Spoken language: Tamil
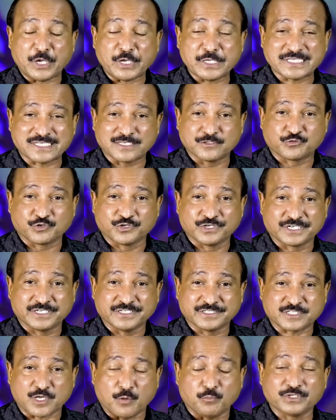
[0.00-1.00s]

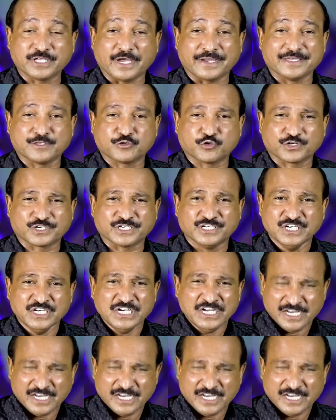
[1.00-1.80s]
தேசத்திற்கு சமுதாயத்திற்கு